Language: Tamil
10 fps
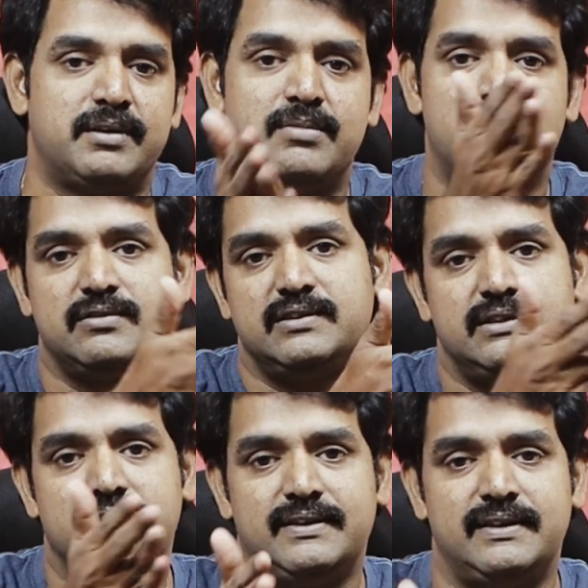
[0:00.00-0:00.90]
நான் பெரும்பாலும்
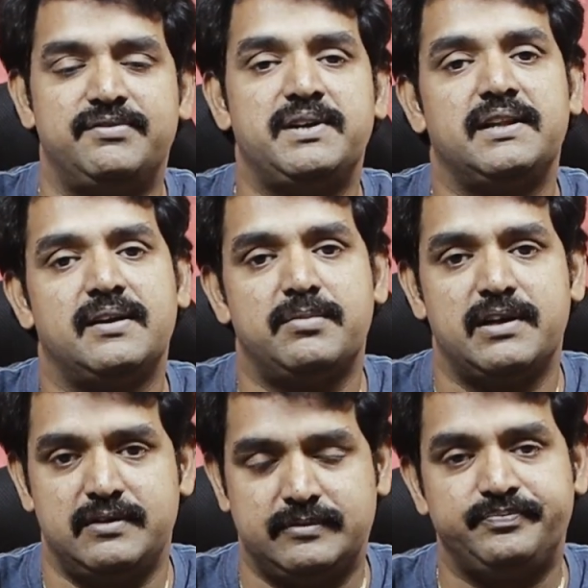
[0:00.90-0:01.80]
வந்து நிஃப்டியில் தான்
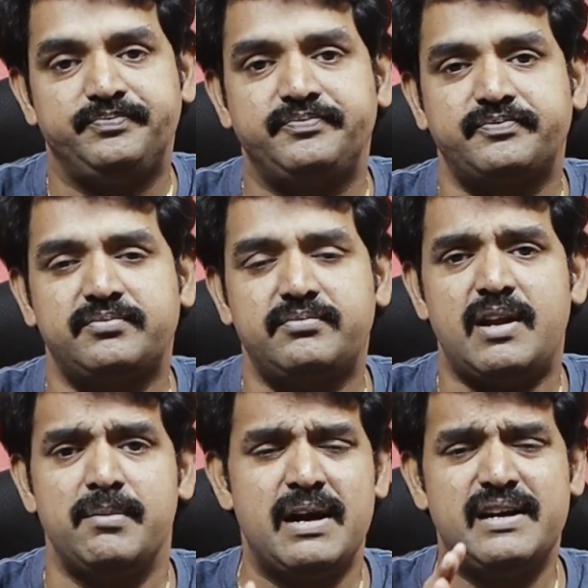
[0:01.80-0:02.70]
பண்ணுவேன்
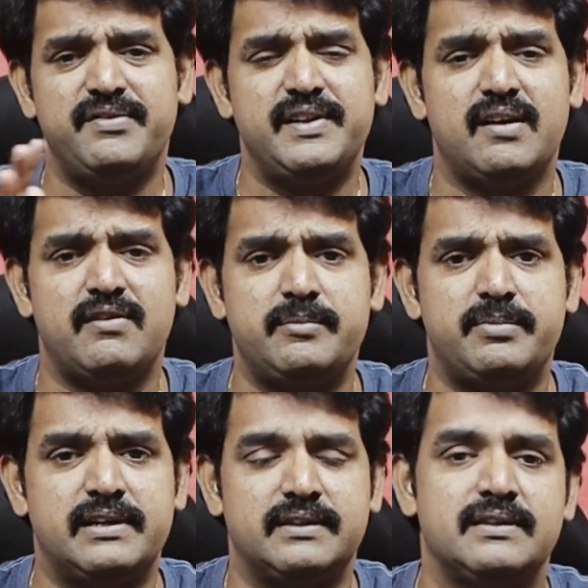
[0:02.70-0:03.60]
பேங்க் நிஃப்டியில் அவாய்ட்
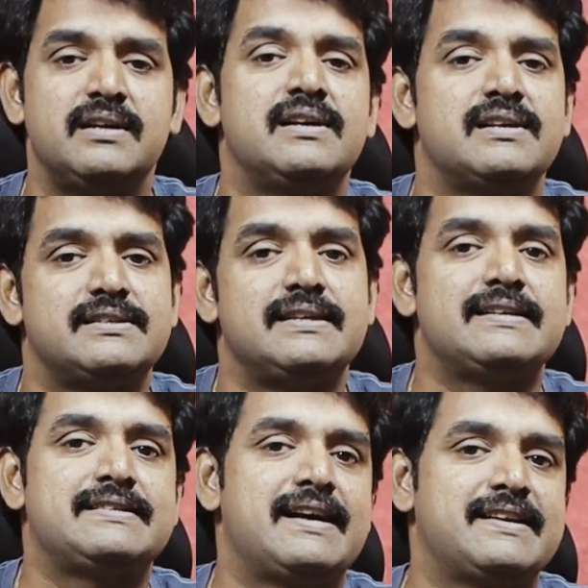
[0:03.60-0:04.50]
பண்ணுறது
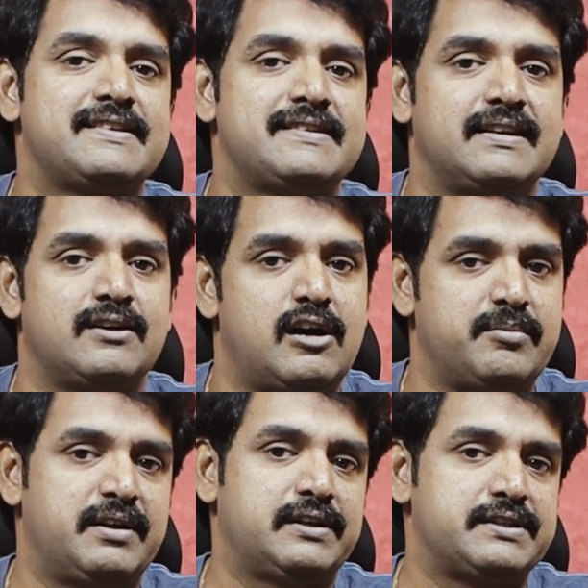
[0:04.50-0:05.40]
சில ஸ்ட்ராட்டஜிஸ் இருக்குது
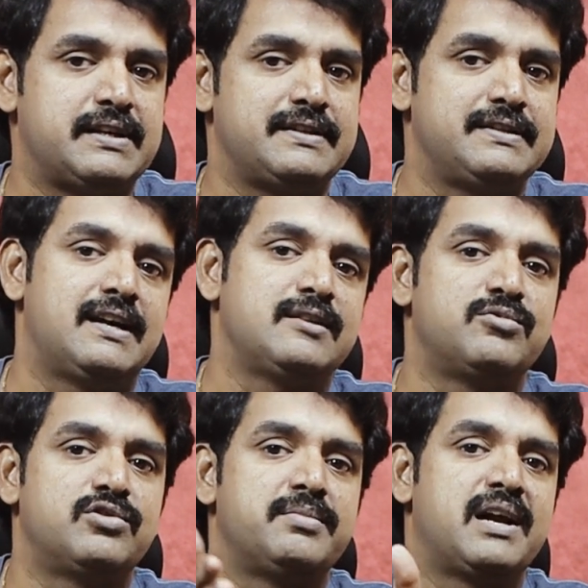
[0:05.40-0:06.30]
ஆர்பிட்ரா ஸ்ட்ராட்டஜி அது
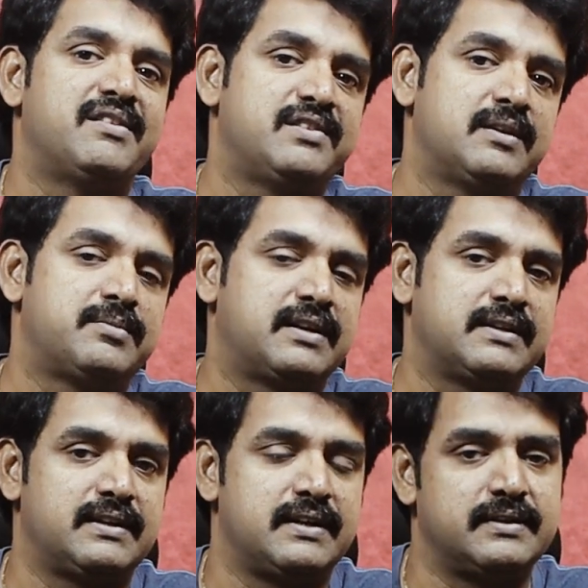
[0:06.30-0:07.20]
மட்டும் பேங்க் நிஃப்டியில்
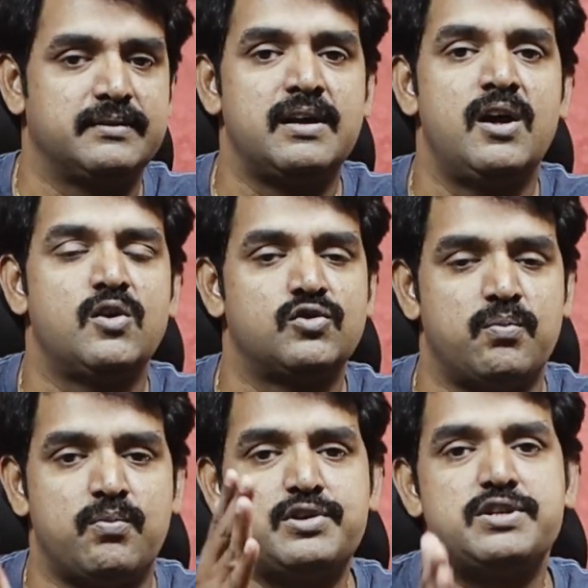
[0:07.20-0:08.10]
பண்ணுறது நல்லது
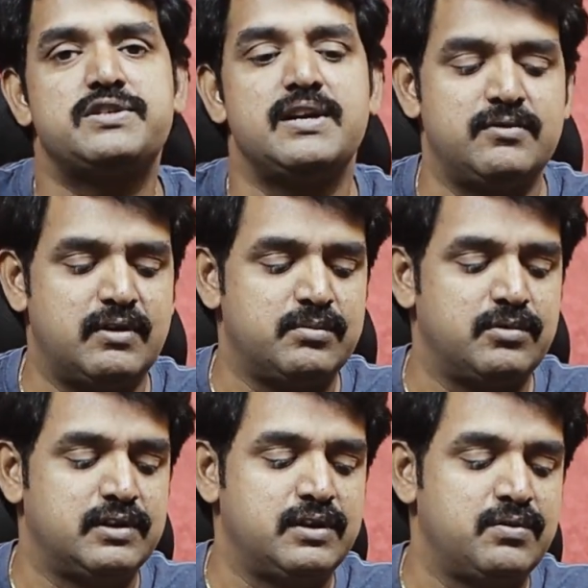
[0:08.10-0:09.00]
ஸோ பொசிஷனல்
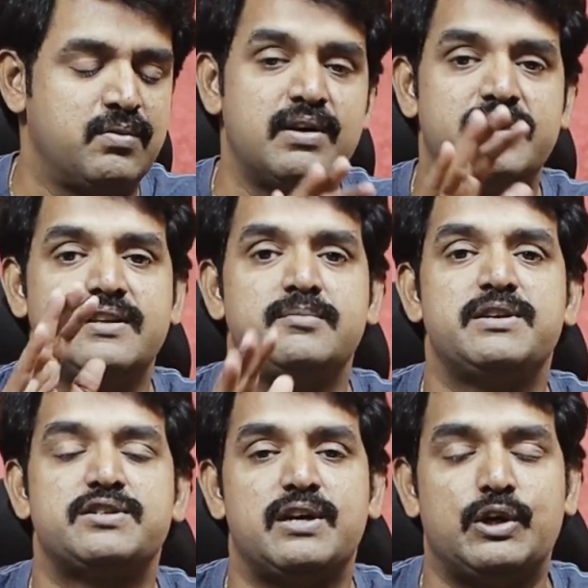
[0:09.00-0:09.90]
வரும்போது உங்களுக்கு எது
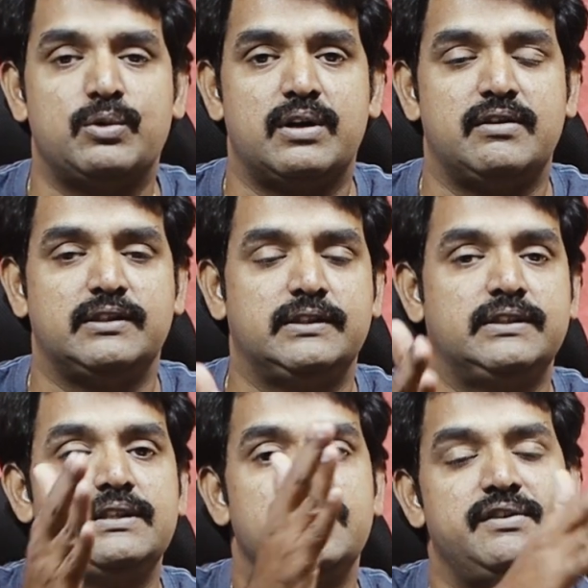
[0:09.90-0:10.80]
பெஸ்ட்டாக இருக்கும்னா
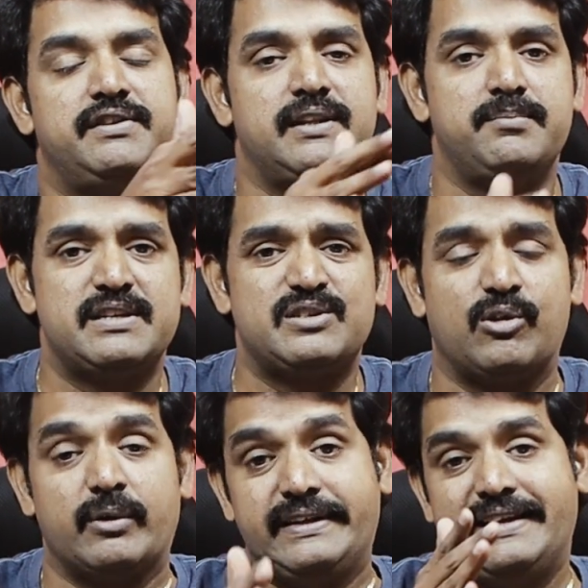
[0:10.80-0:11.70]
வந்து நிஃப்டி தான்
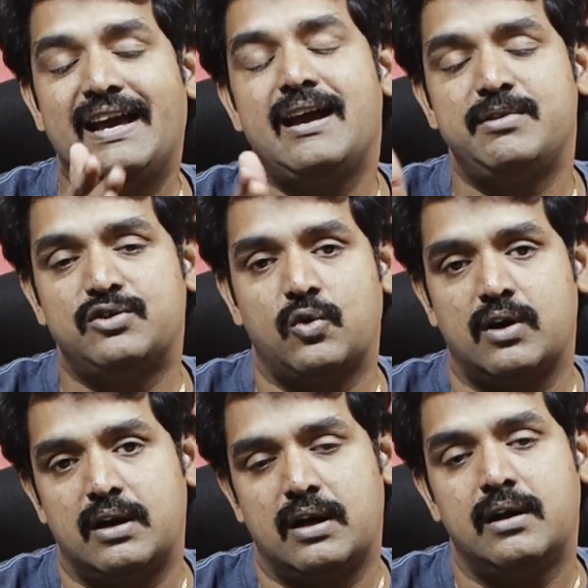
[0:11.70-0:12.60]
பெஸ்ட்டாக இருக்கும் ஏன் அப்படி
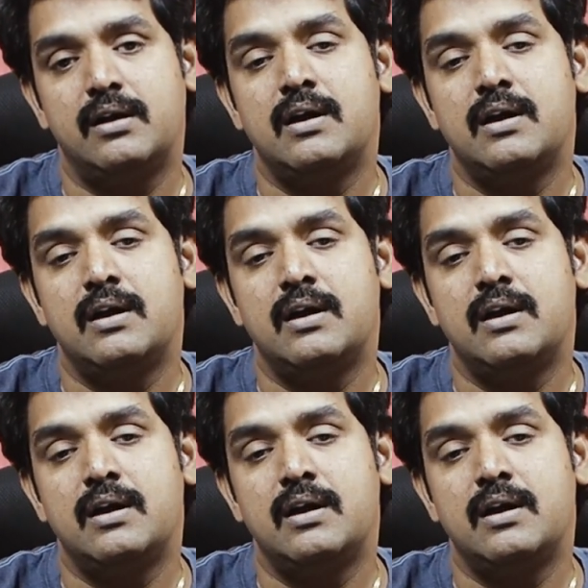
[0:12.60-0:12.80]
சொல்கிறேன்னா